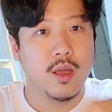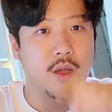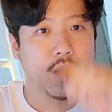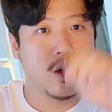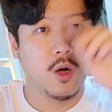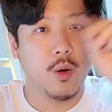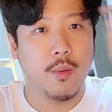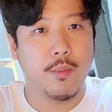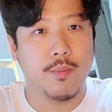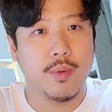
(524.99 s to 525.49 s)

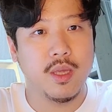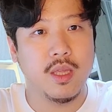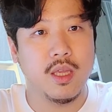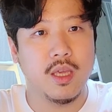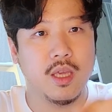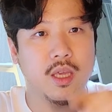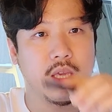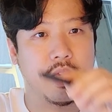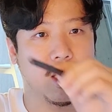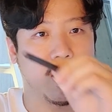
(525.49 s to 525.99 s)
그럼
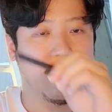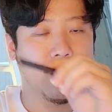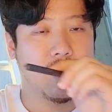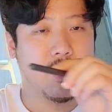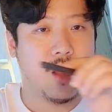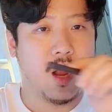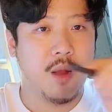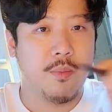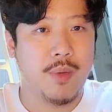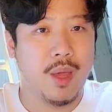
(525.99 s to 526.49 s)
빈이
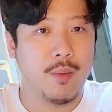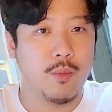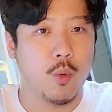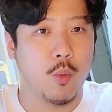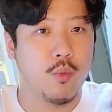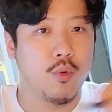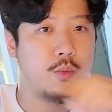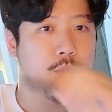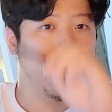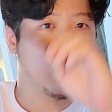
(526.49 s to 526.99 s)
RPM이
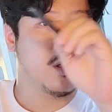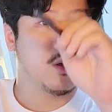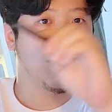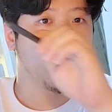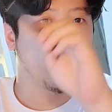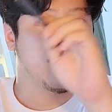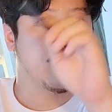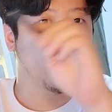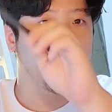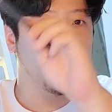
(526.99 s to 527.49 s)
높으면 이
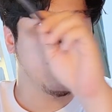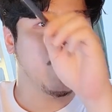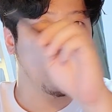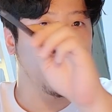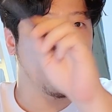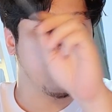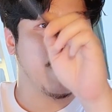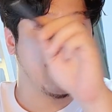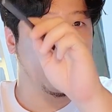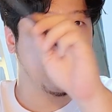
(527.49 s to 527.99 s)

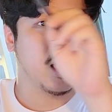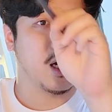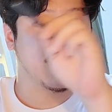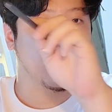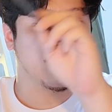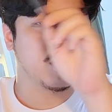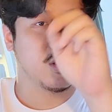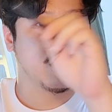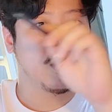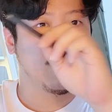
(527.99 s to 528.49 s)
위쪽으로 많이
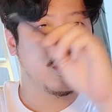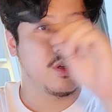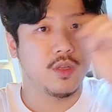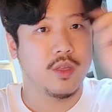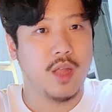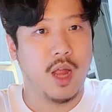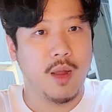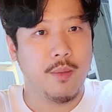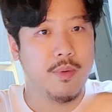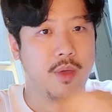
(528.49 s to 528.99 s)
가겠죠.
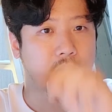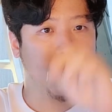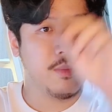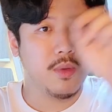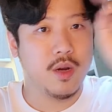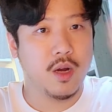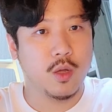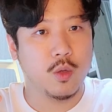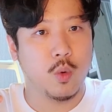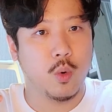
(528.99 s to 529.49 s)
근데 RPM이
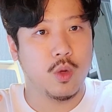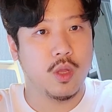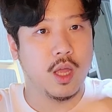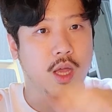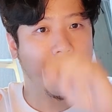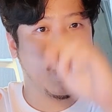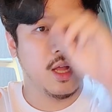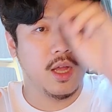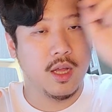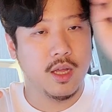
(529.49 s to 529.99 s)
이렇게
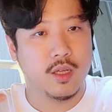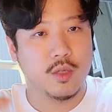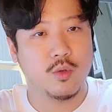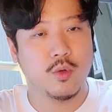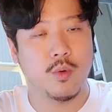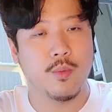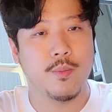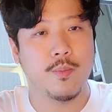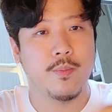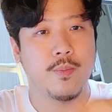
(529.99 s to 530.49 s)
돌다가
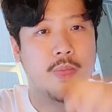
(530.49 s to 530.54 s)
좀